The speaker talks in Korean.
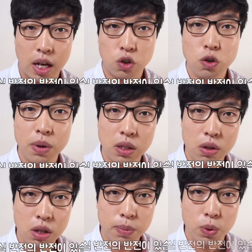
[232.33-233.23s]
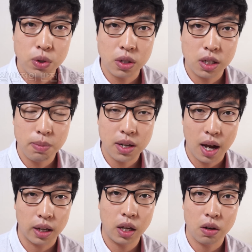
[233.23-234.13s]
다큐멘터리를 보는 느낌이
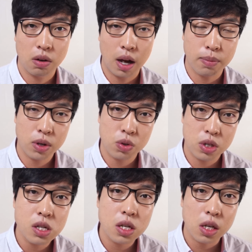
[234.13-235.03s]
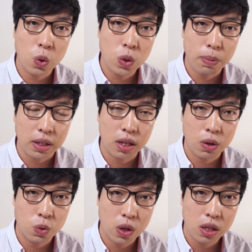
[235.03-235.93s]
강해요. 아무래도 실제 이론을
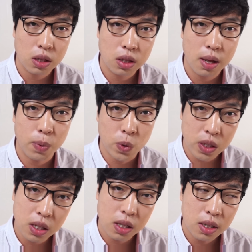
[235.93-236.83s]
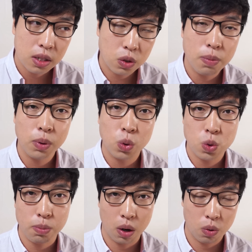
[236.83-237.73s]
바탕으로 했다 보니 설명도
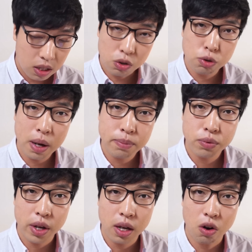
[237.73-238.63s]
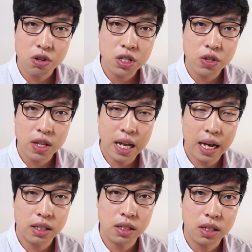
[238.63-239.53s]
좀 많고, 그 후반부에 어른이 된
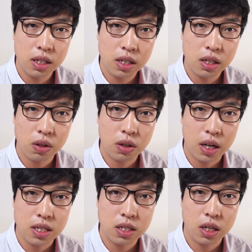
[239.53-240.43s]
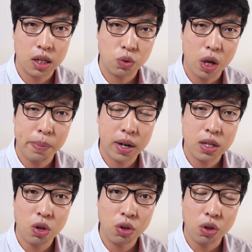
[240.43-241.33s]
아들이 가지는 약간
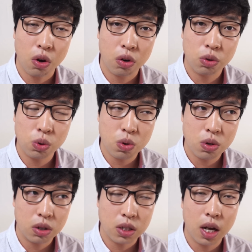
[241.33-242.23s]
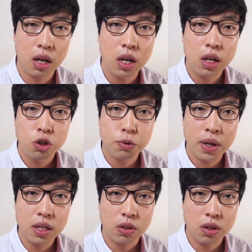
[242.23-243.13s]
괴팍한 성격, 또 그냥
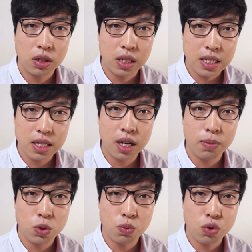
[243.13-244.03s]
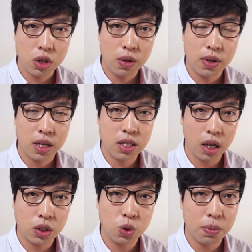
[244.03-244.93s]
후반에 어떤 긴장감을 좀 주기 위한
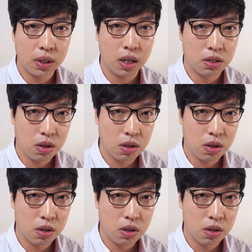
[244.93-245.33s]
장치로밖에